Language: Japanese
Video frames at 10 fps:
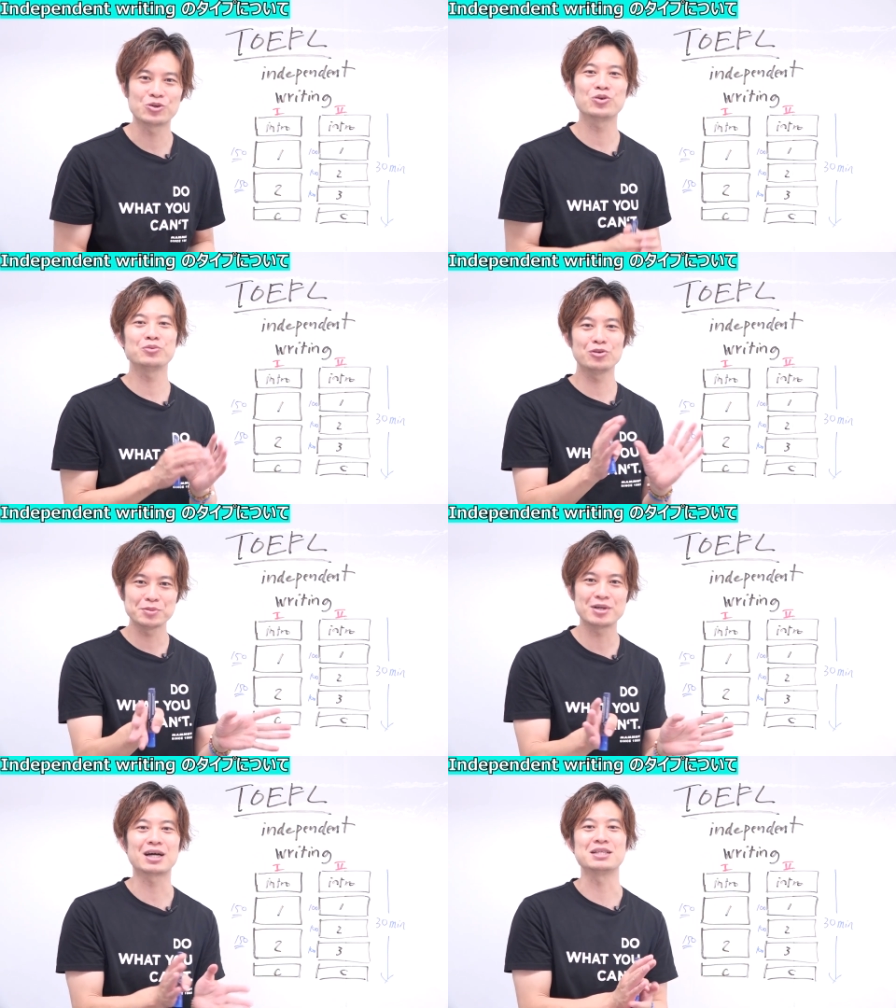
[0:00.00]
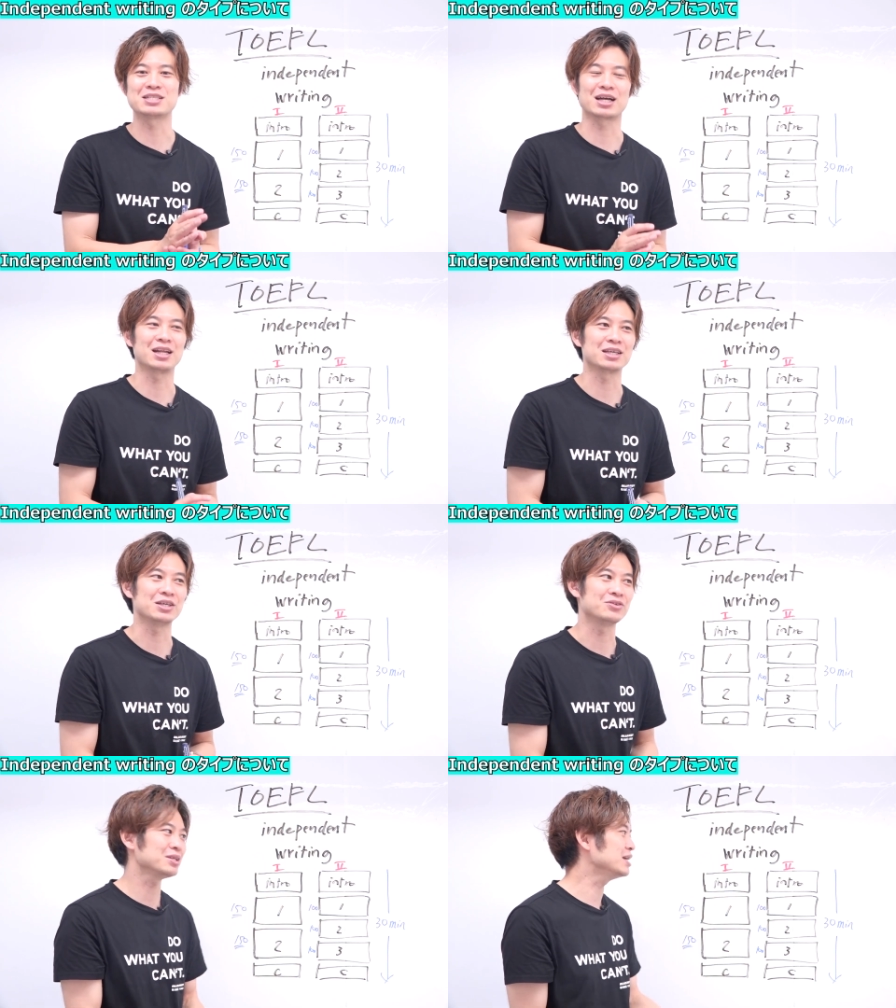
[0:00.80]
そこの部分は勘違いがな
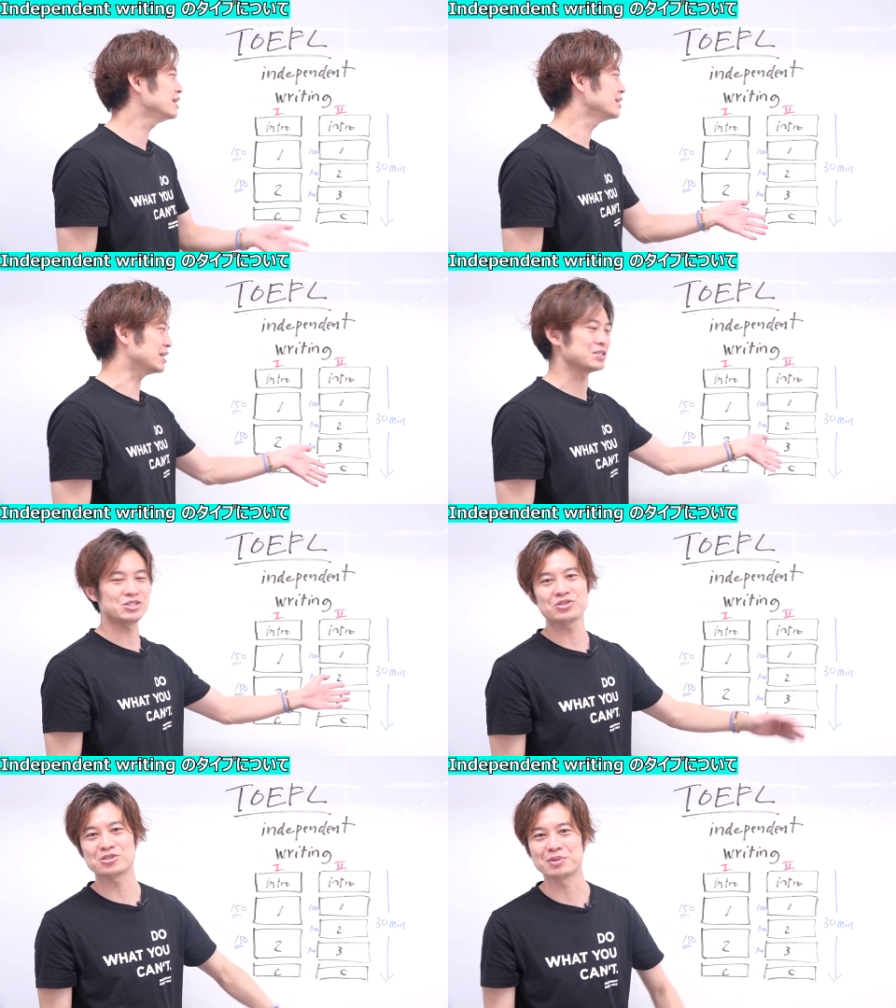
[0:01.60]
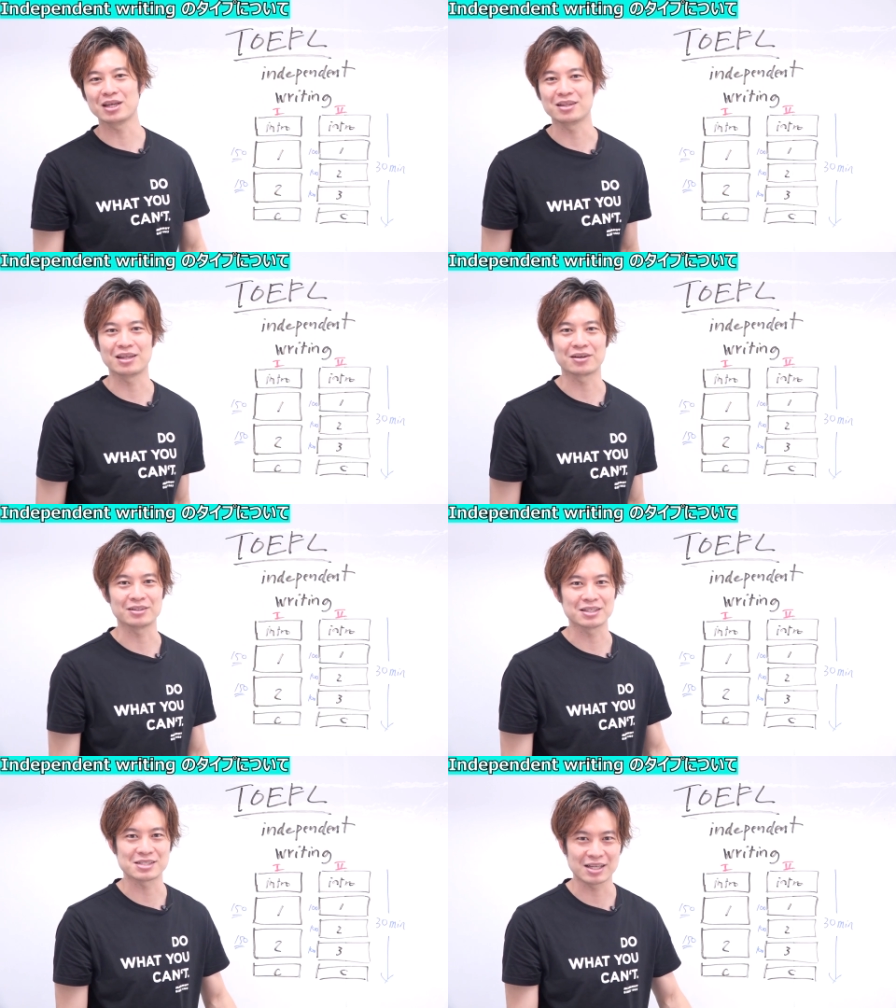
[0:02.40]
きように練習を進めていってく
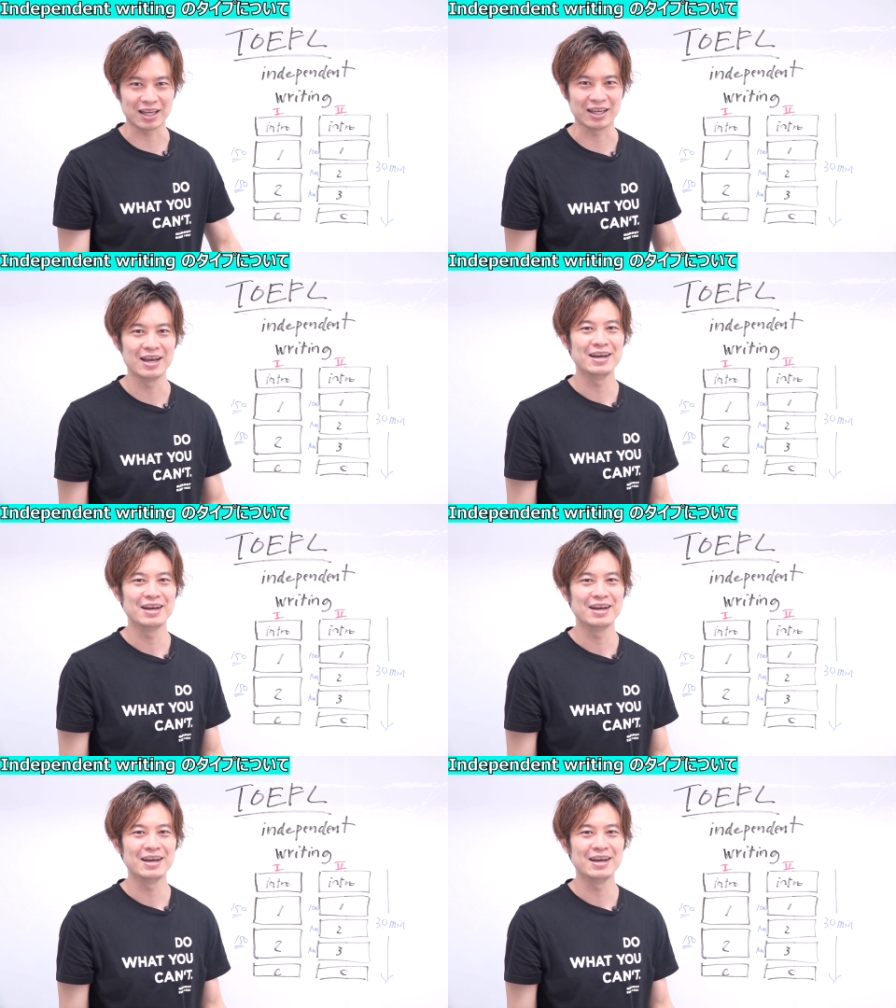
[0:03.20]
ださい。